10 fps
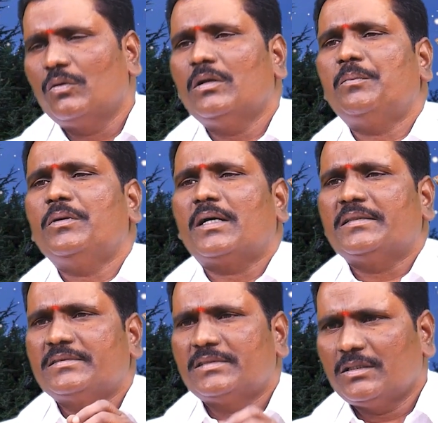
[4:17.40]
ఉన్నప్పుడు
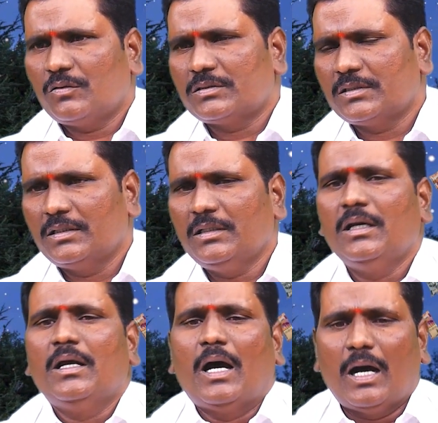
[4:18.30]
ఖచ్చితంగా వస్తుంది
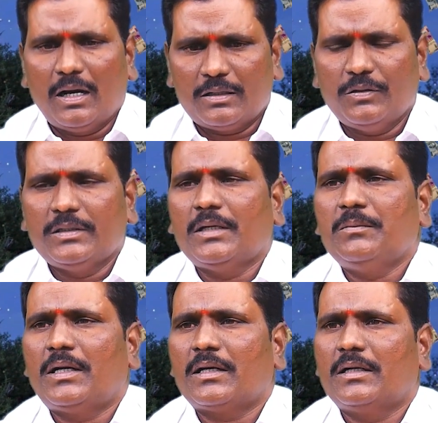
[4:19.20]
అటువంటి
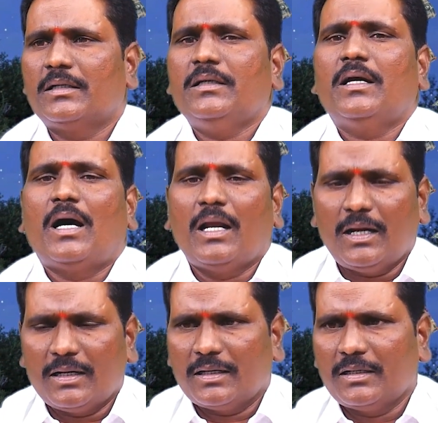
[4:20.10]
టైంలో అడగండి అలా
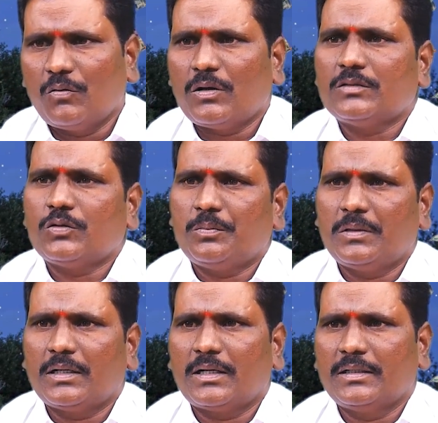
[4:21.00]
అడగండి అవకాశ
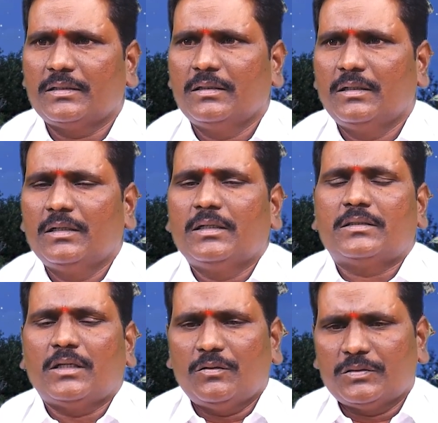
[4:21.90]
రూపంలో అడగండి
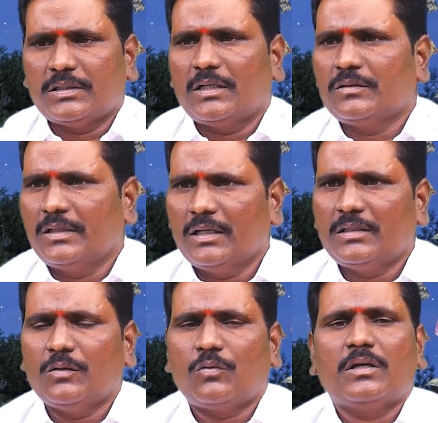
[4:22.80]
ఇతరుల విషయాలు
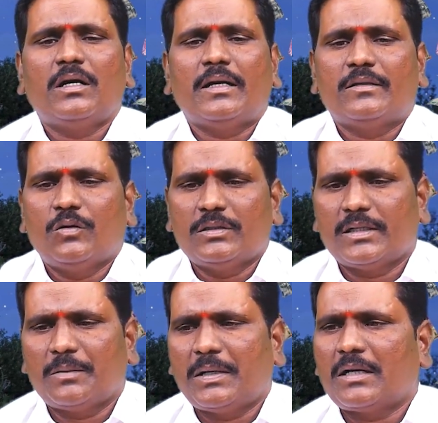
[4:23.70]
ఏది అనుకున్నా ఐ డోంట్
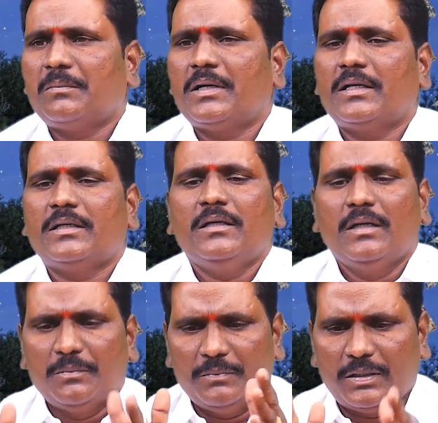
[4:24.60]
కేర్ పక్కన పారండి
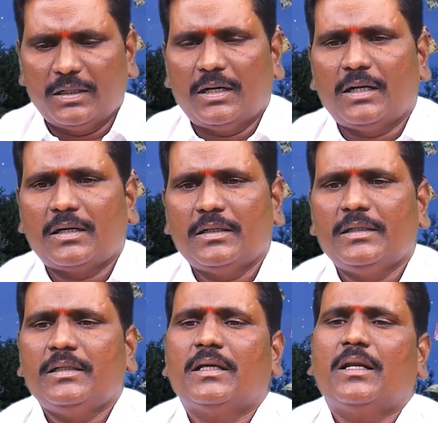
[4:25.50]
మీరు ఇలా
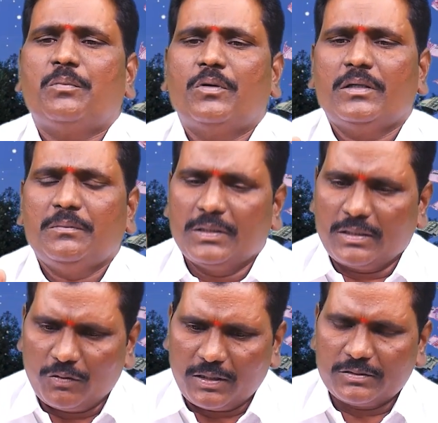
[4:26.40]
అడగండి ఇలా పోండి
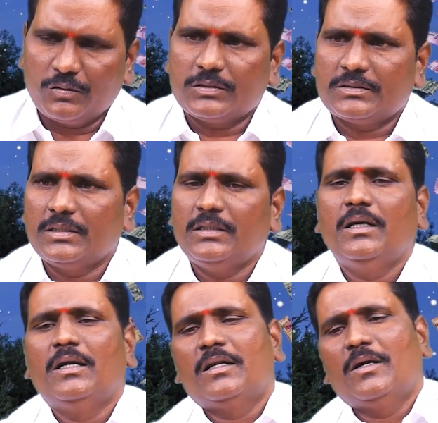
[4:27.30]
మీకు అవకాశాలు వస్తుంది
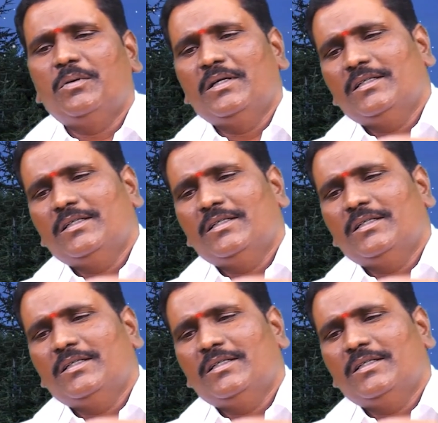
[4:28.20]
డబ్బులు